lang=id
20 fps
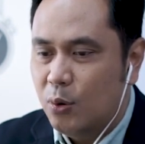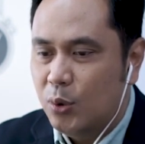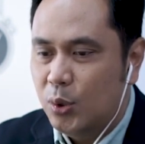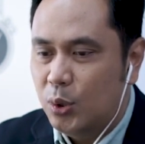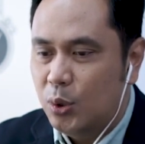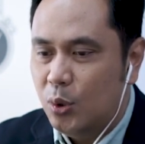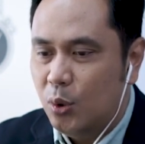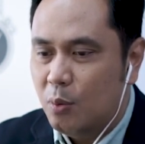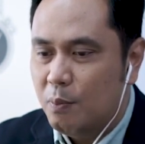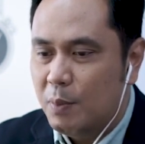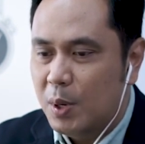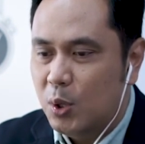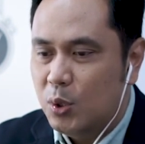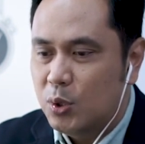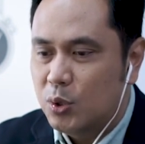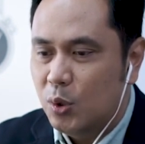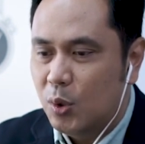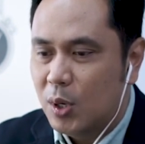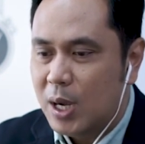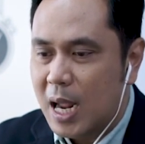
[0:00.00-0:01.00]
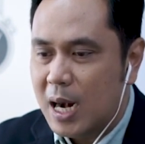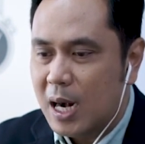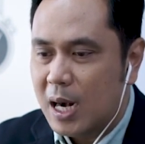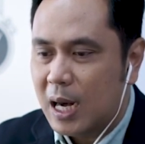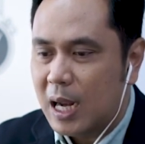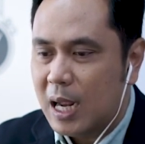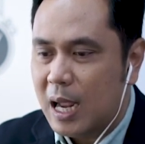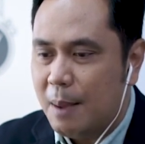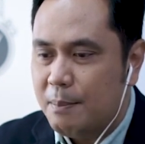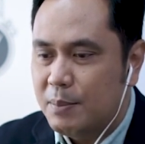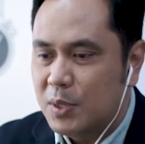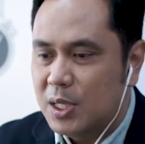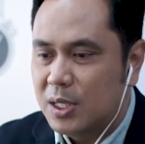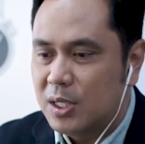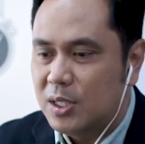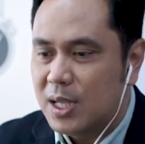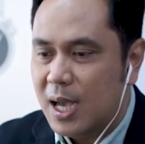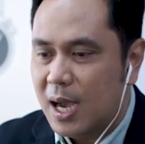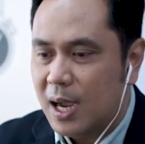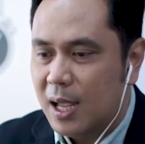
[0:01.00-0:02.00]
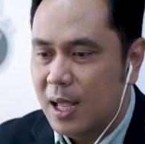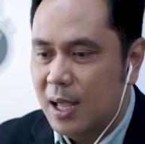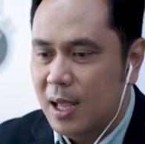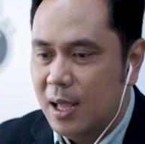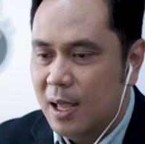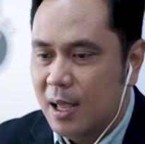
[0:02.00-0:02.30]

untuk menunjukkan rekam jejak